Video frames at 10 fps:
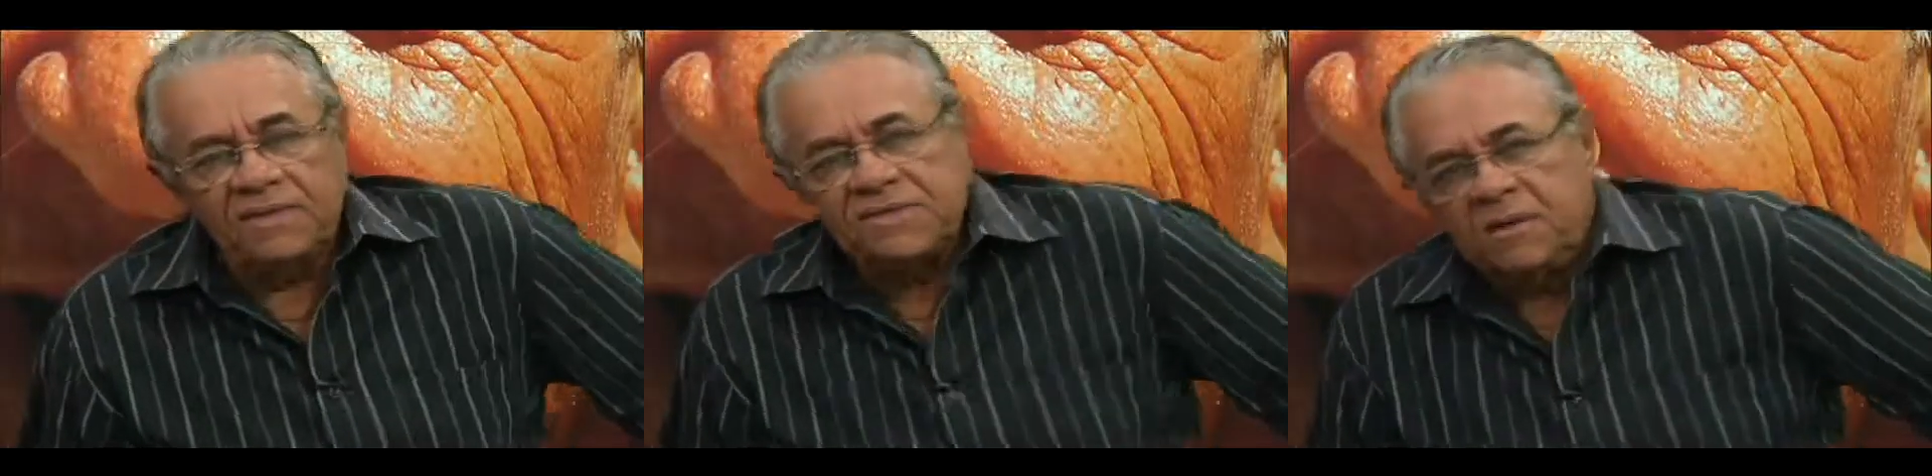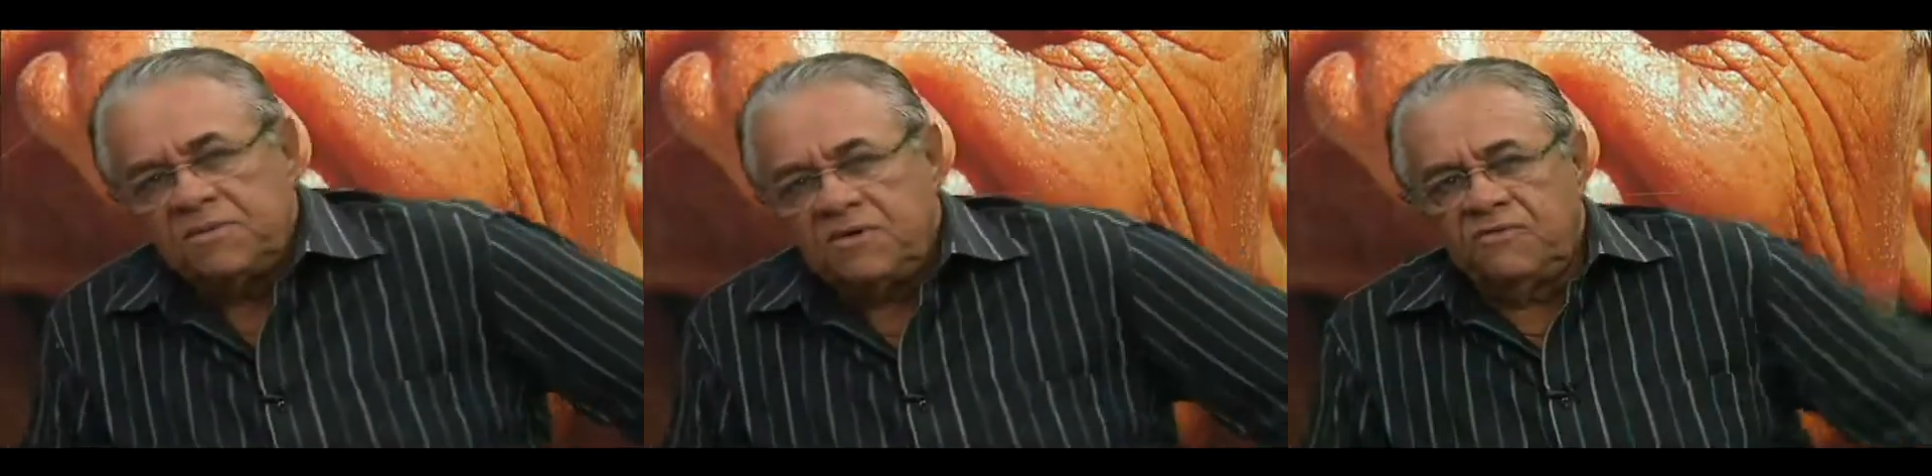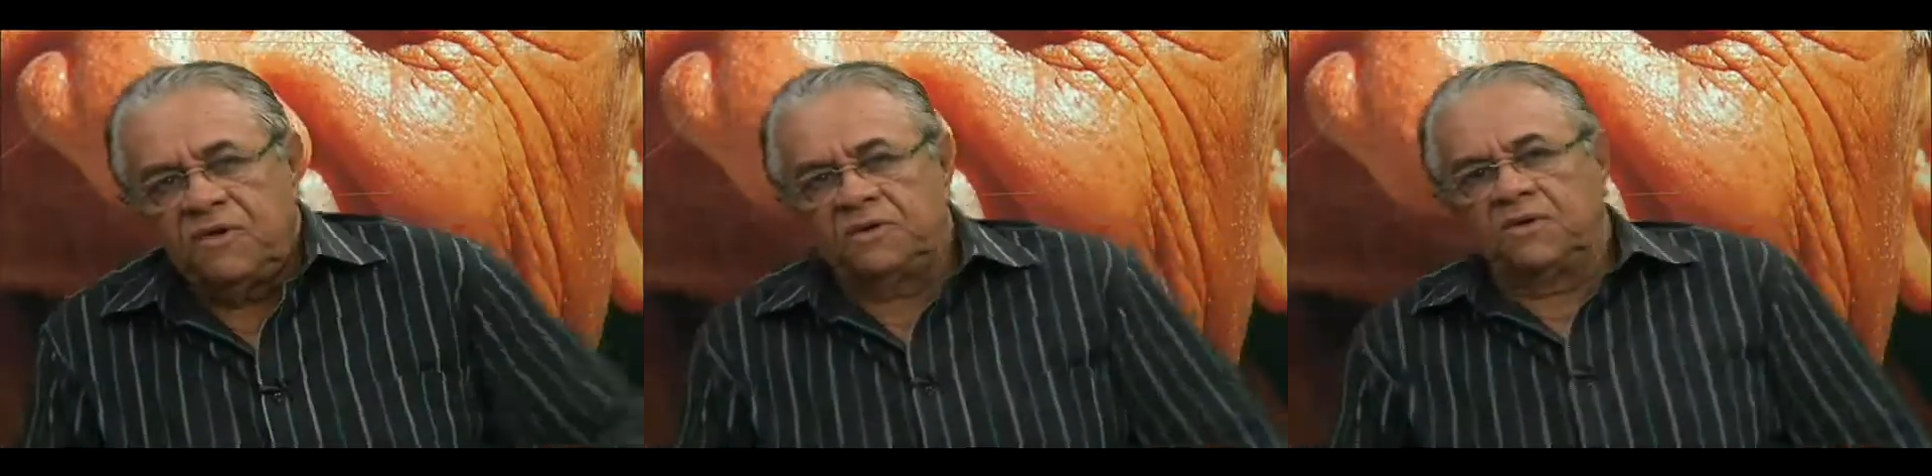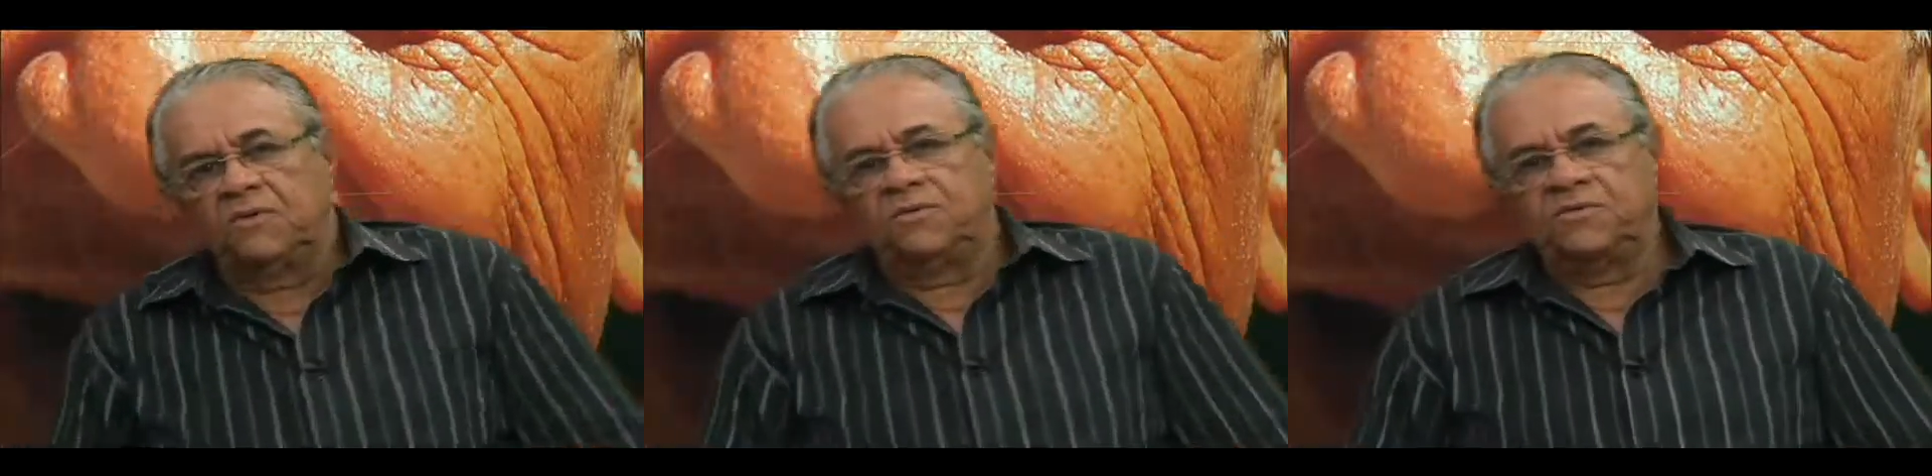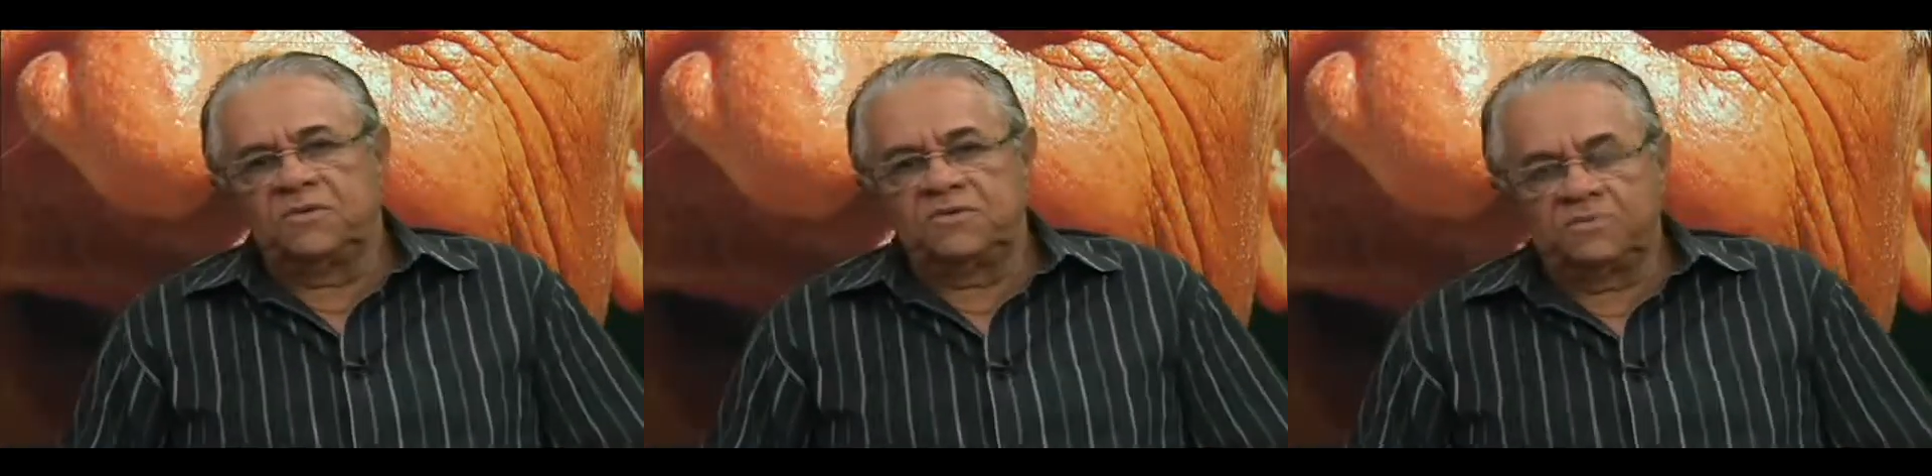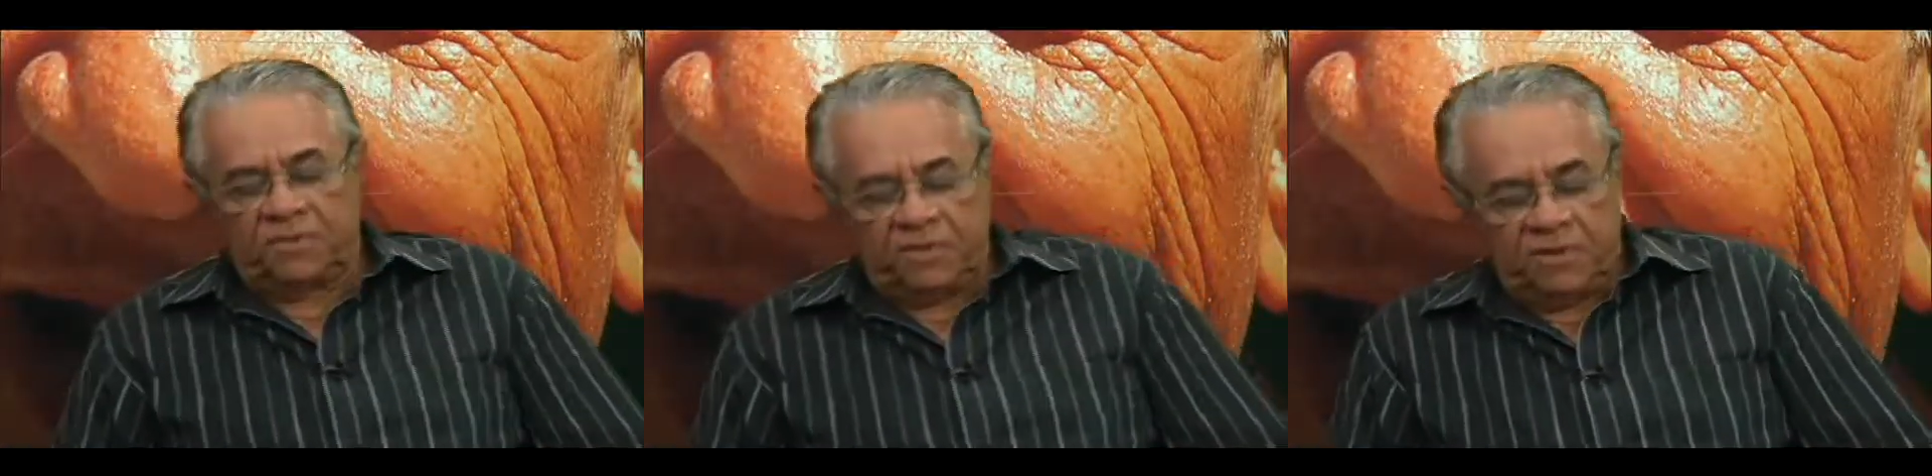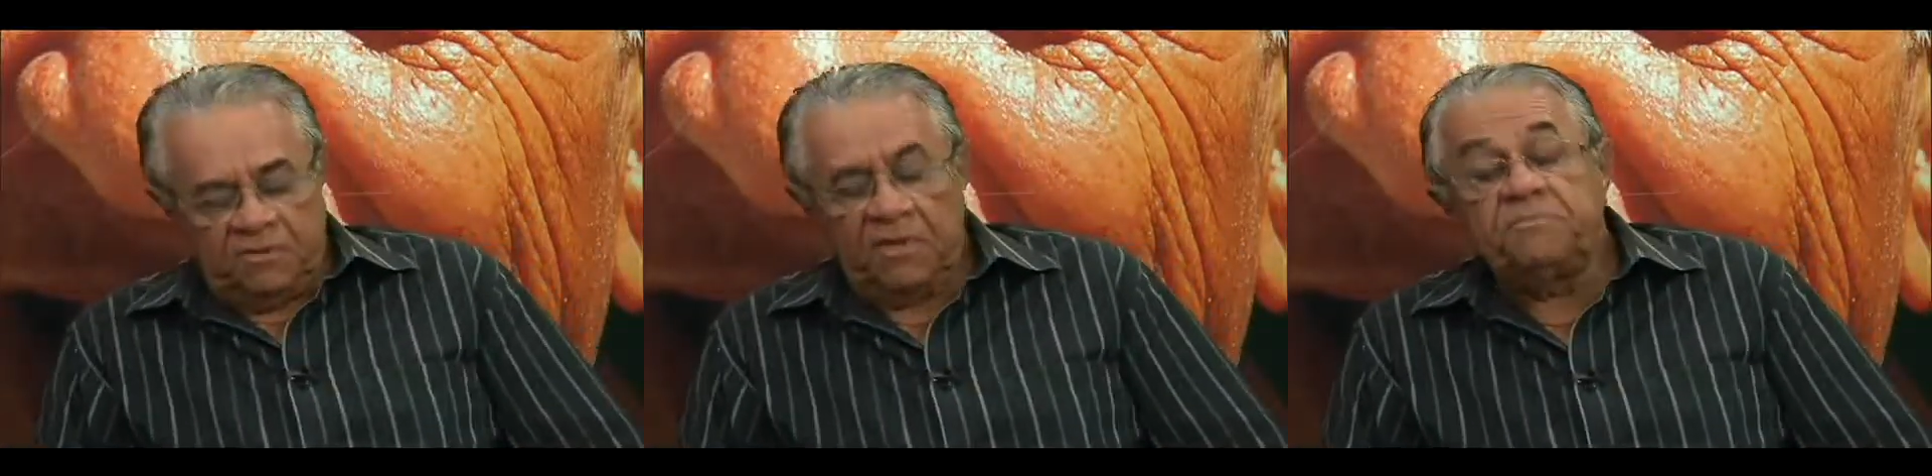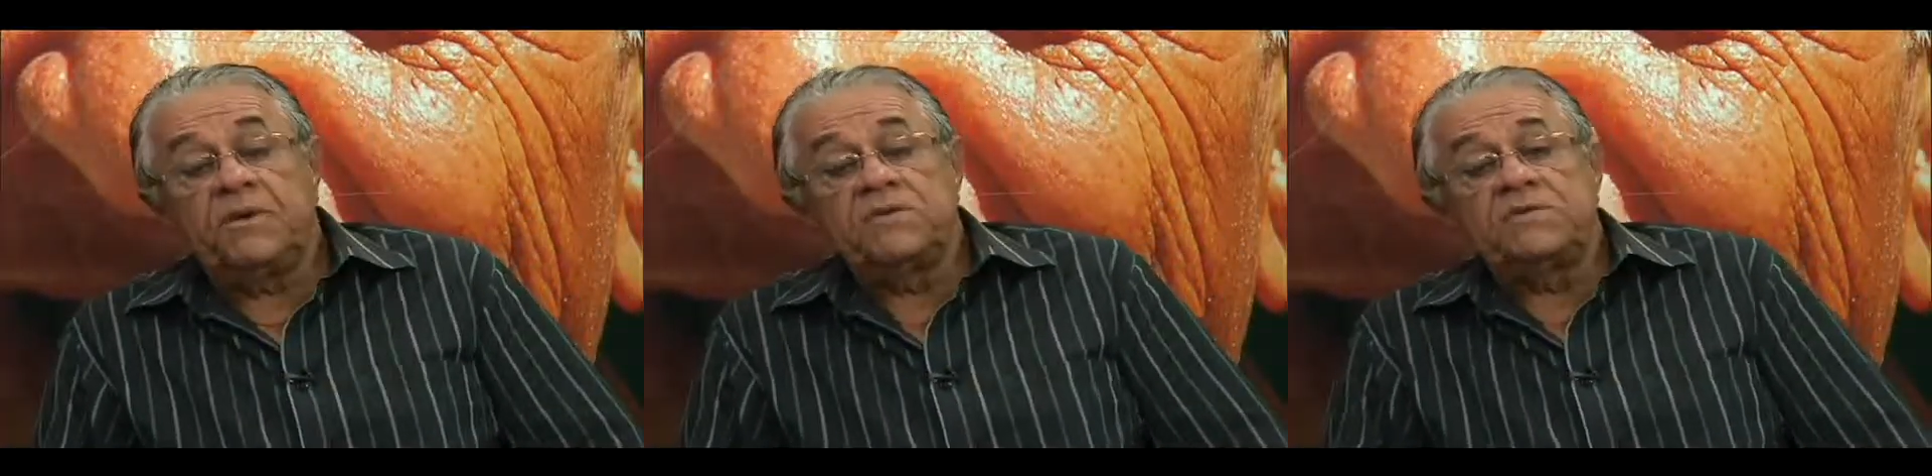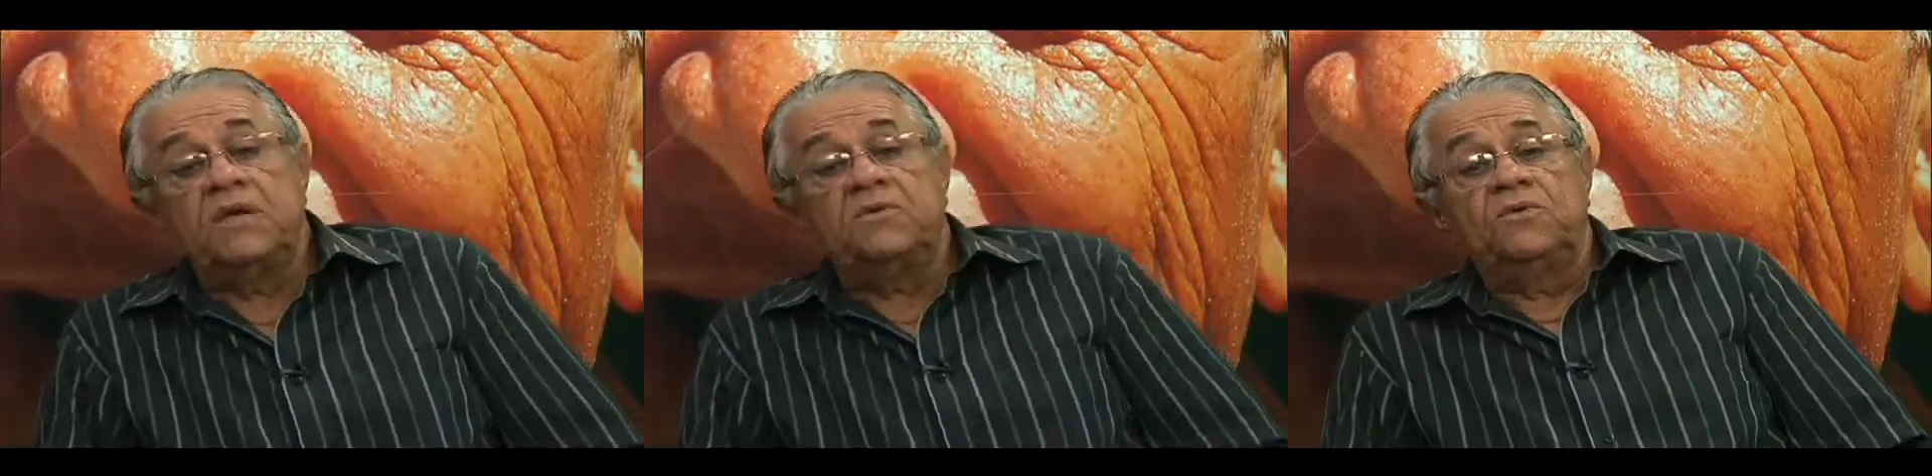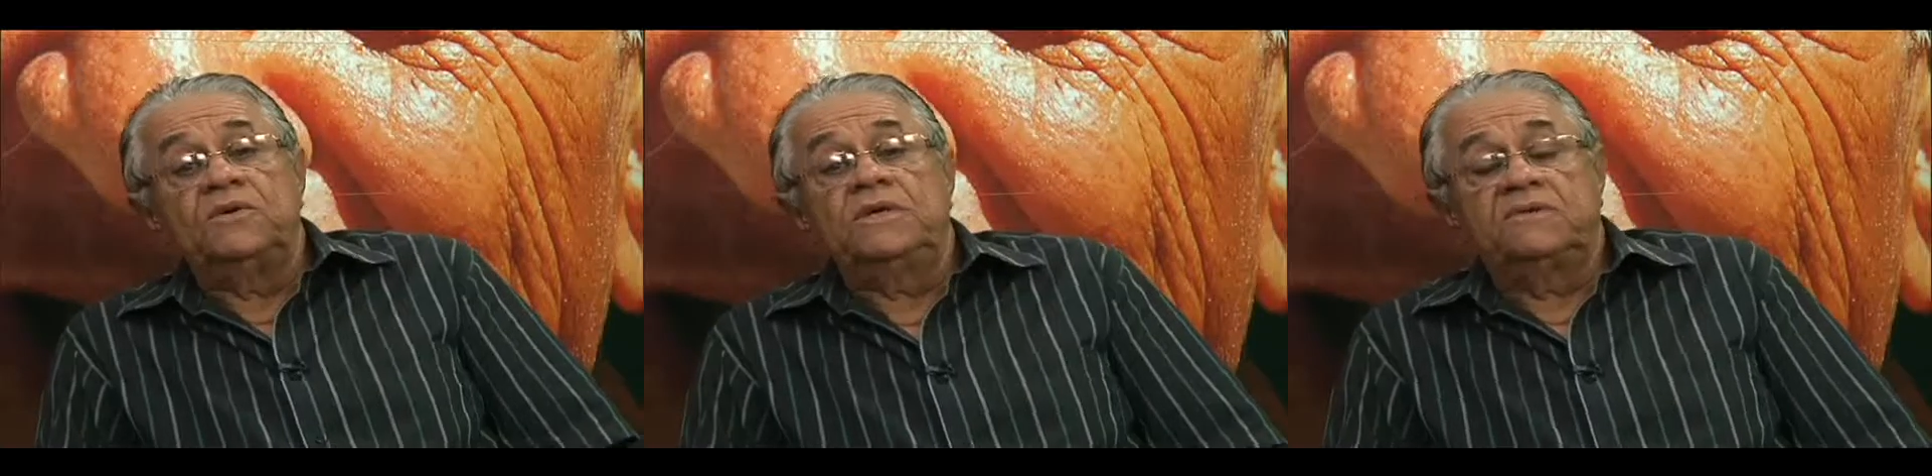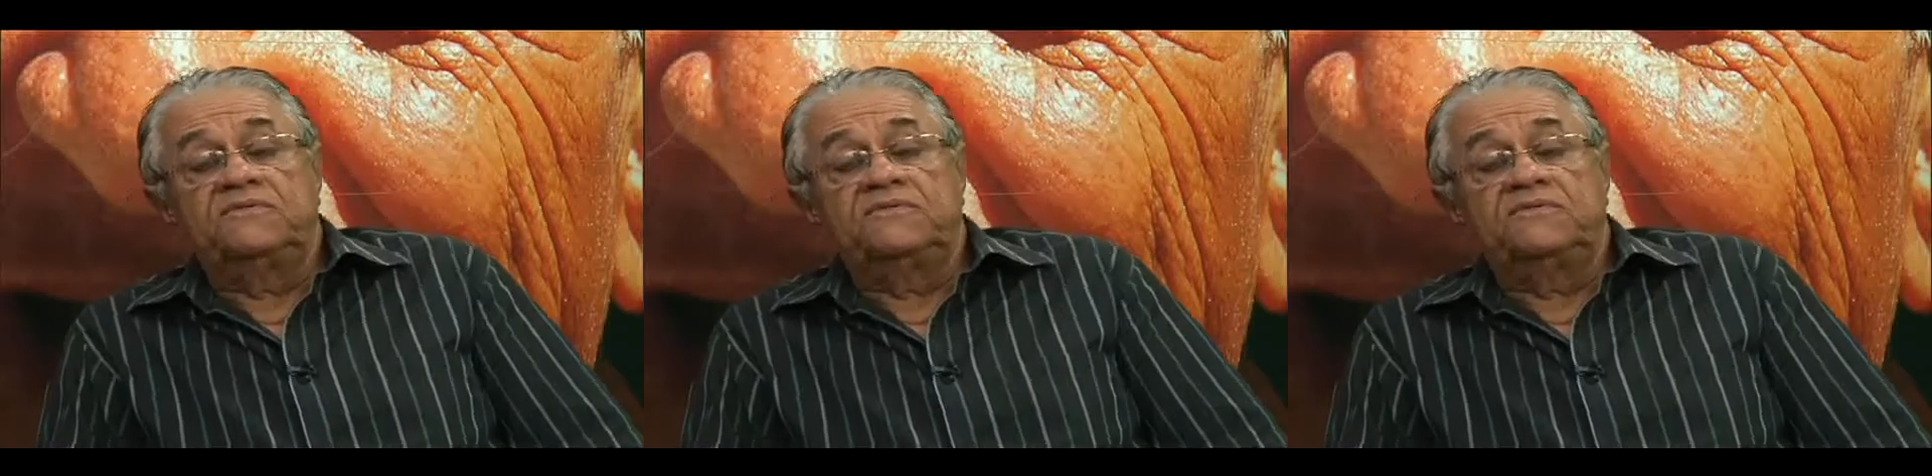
Estamos de volta com o nosso programa Prosecuia,